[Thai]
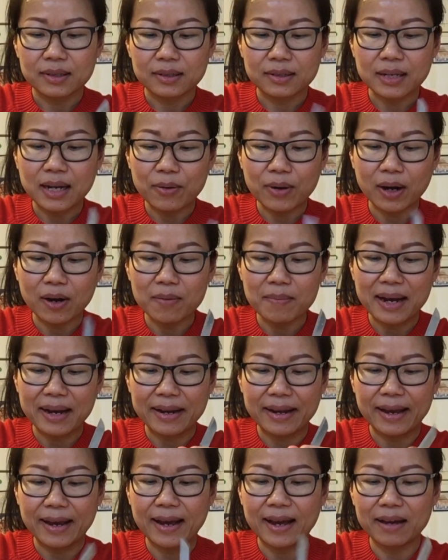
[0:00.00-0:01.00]
แล้วเข้ามา
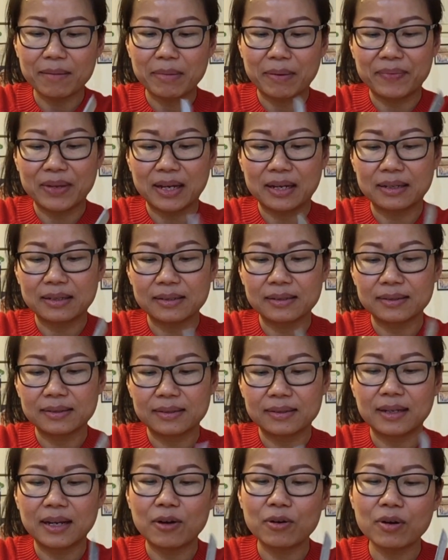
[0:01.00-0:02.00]
ในห้างแบบนั้น
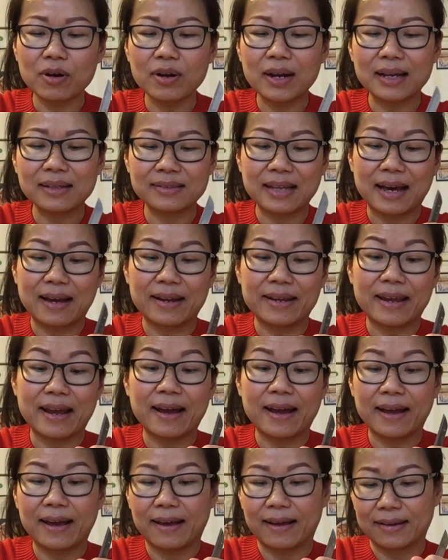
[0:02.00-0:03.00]
แล้วก็รักษาระยะ
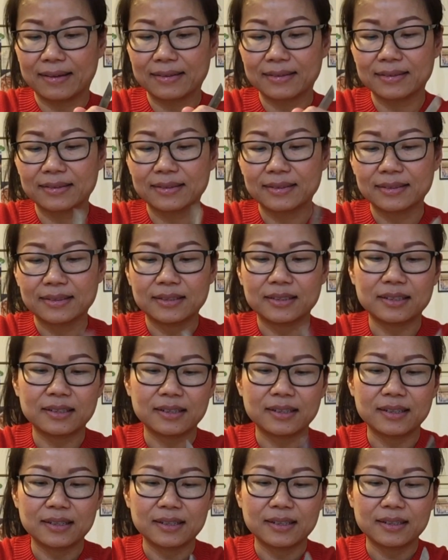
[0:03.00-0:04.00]
ห่าง
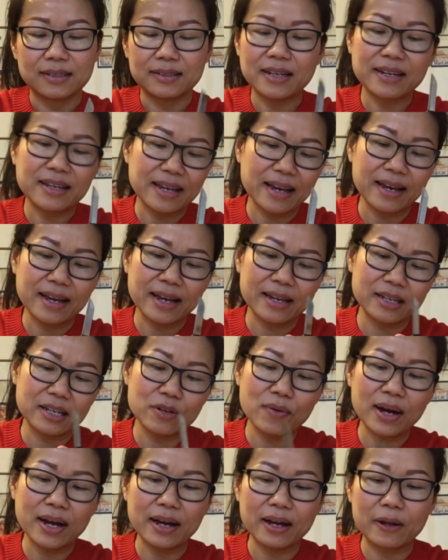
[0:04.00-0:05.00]
อย่างเงี้ยไอคิด
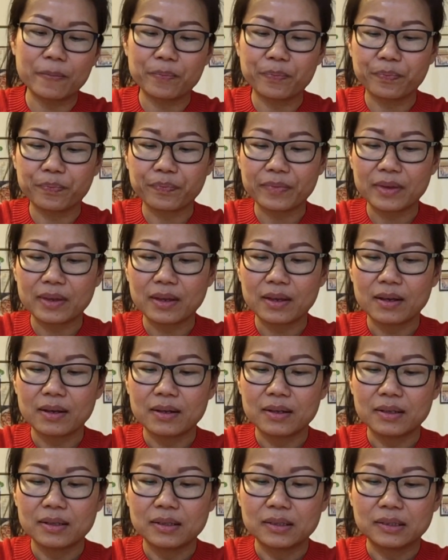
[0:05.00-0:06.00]
ว่า
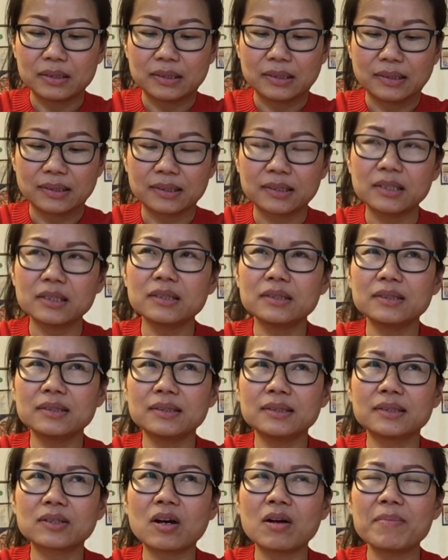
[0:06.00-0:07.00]
คือ
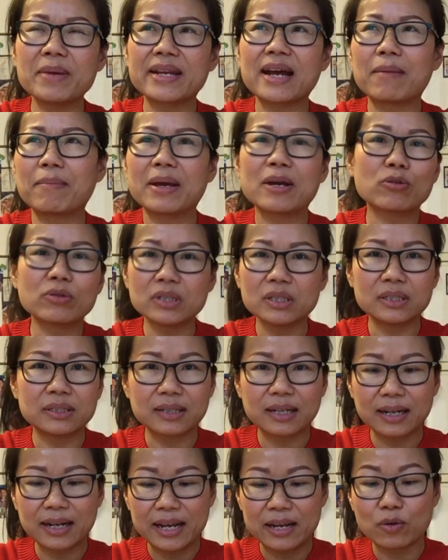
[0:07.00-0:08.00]
ก็ไม่ทำให้คนอื่น
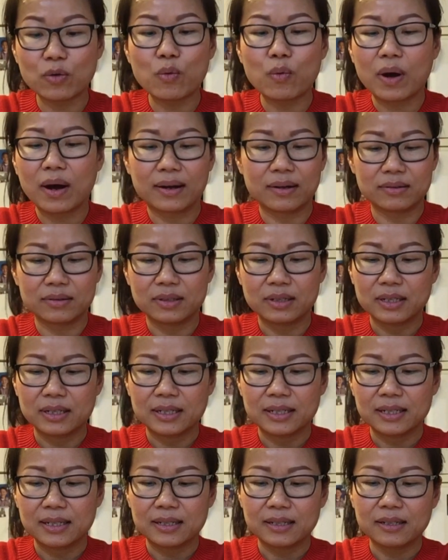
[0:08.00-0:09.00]
เกรงกลัว
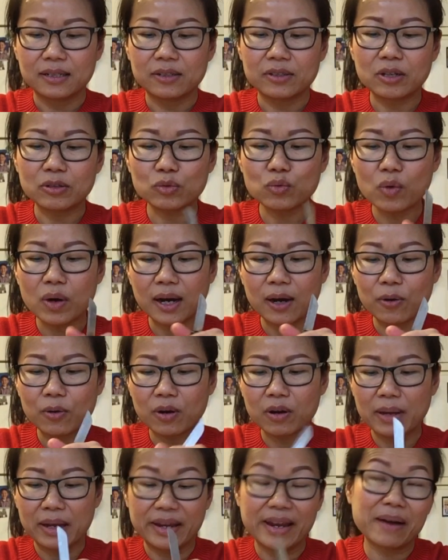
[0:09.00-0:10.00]
แล้วตัวเขา
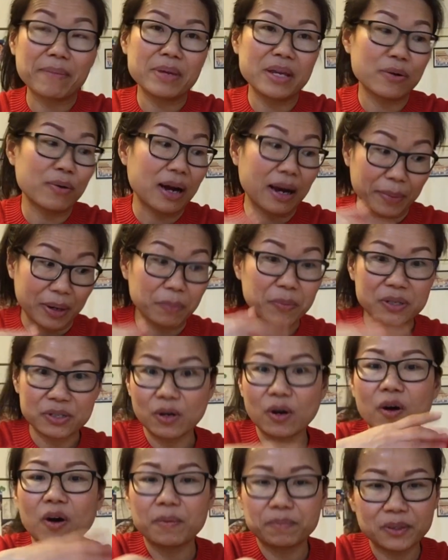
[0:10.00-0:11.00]
ก็ยังมีความรับผิดช
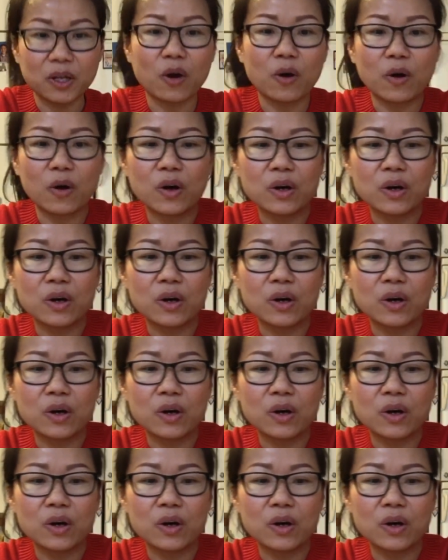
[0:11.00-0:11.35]
อบต่อ